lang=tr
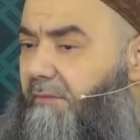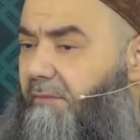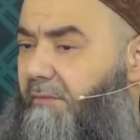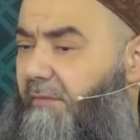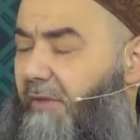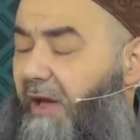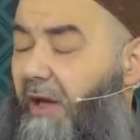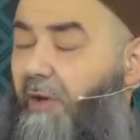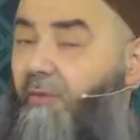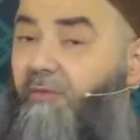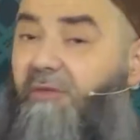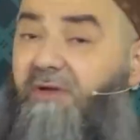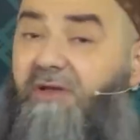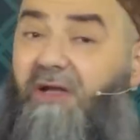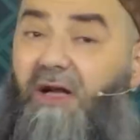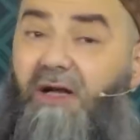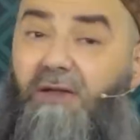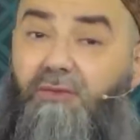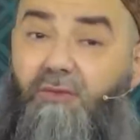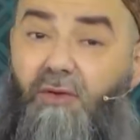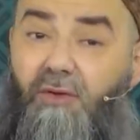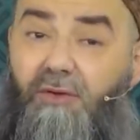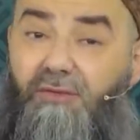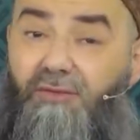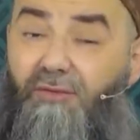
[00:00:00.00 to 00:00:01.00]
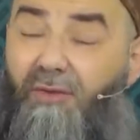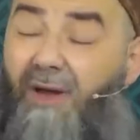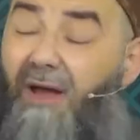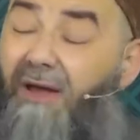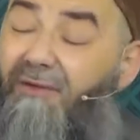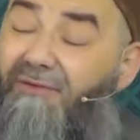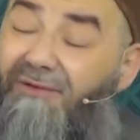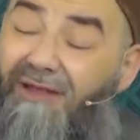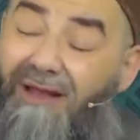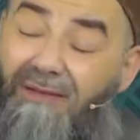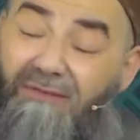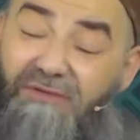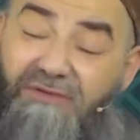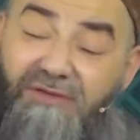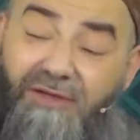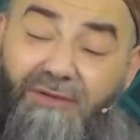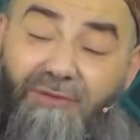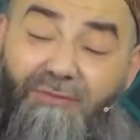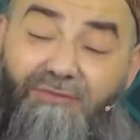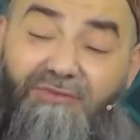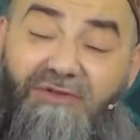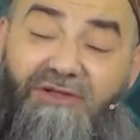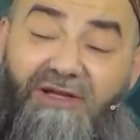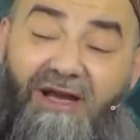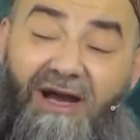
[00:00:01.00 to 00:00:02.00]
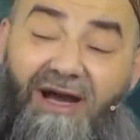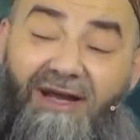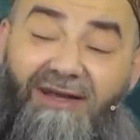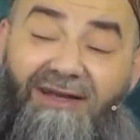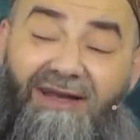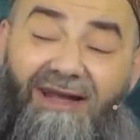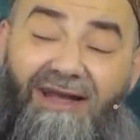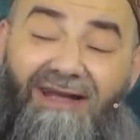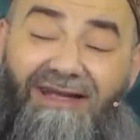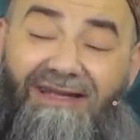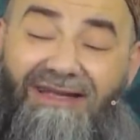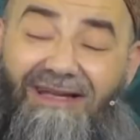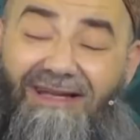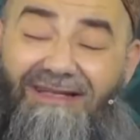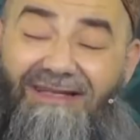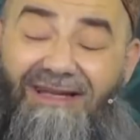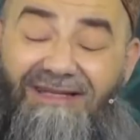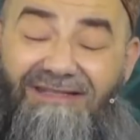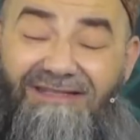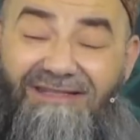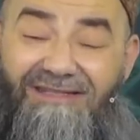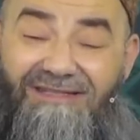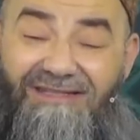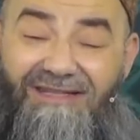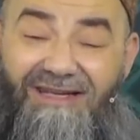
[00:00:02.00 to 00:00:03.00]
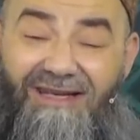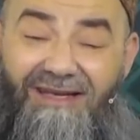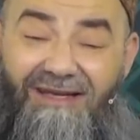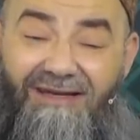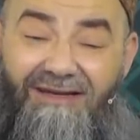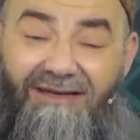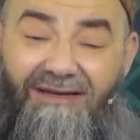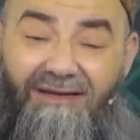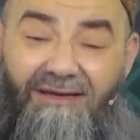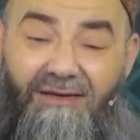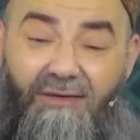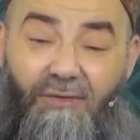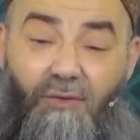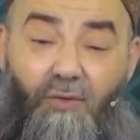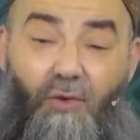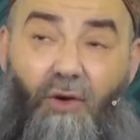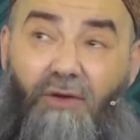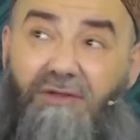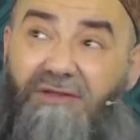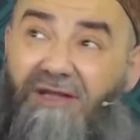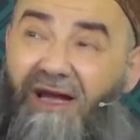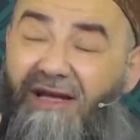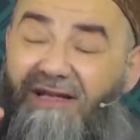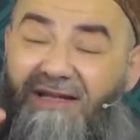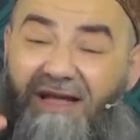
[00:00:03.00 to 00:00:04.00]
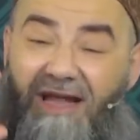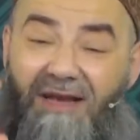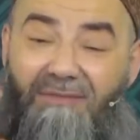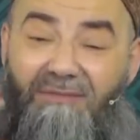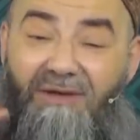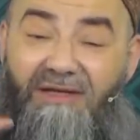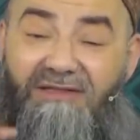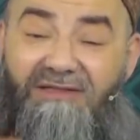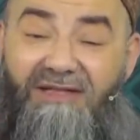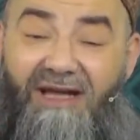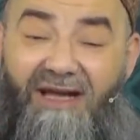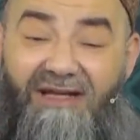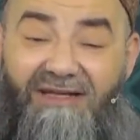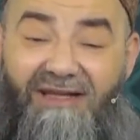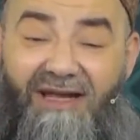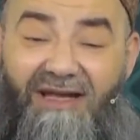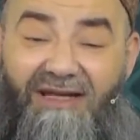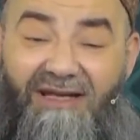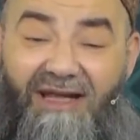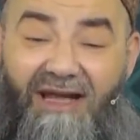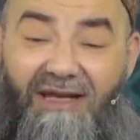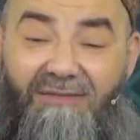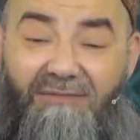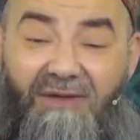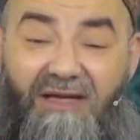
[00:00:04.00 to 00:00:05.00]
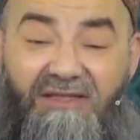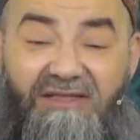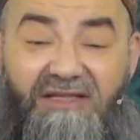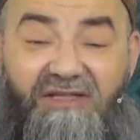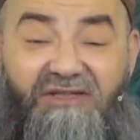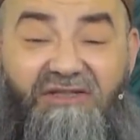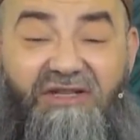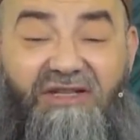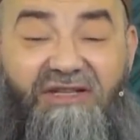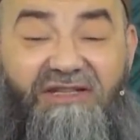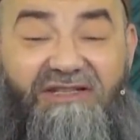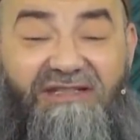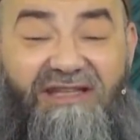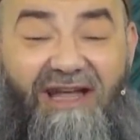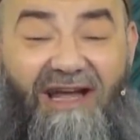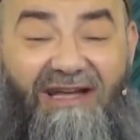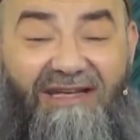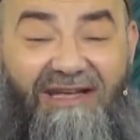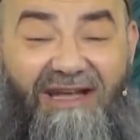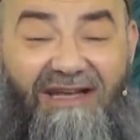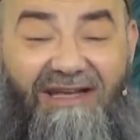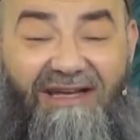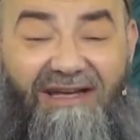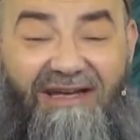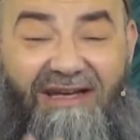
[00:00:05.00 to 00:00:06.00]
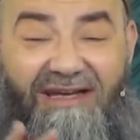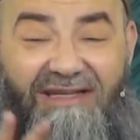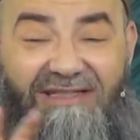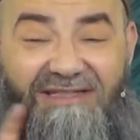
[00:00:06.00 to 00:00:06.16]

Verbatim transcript: Ev müteahhit ev yelbisek bir şey yani ya da sizi gökten gelmez, yerden gelmez, içinizden gelir.